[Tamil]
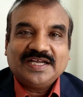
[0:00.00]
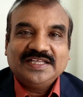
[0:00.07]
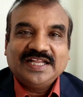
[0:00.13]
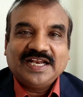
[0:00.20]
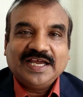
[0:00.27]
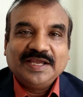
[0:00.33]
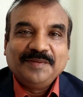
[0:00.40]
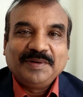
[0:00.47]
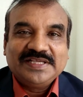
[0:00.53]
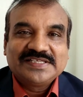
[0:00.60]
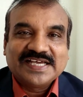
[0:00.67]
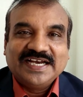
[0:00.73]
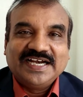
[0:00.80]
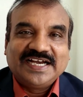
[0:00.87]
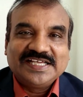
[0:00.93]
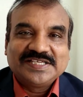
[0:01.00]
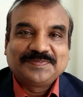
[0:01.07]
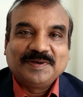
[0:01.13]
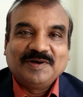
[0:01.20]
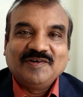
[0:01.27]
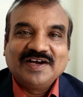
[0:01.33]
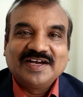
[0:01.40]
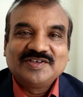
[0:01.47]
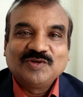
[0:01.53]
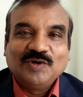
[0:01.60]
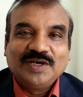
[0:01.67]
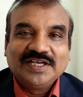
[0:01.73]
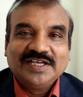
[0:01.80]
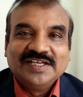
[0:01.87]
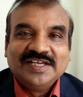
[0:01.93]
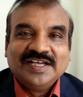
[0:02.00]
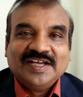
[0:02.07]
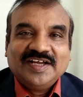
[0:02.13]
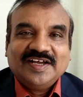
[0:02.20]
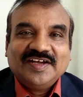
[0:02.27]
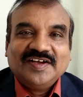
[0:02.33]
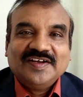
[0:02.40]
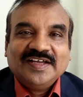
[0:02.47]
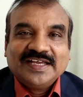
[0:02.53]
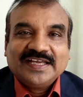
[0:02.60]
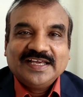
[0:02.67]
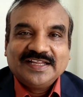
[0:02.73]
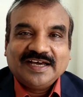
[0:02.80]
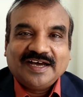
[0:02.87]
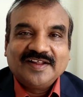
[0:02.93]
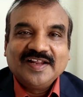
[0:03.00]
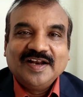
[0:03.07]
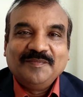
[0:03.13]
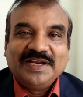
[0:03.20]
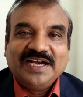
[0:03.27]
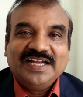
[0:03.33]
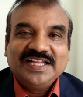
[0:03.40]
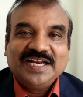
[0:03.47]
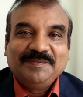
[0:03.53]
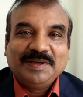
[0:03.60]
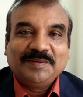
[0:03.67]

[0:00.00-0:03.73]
இதெல்லாம் எப்படி சானிடைஸ் பண்ணுவாங்கன்னு சொல்லிட்டு ஏதாவது நம்ம எழுதின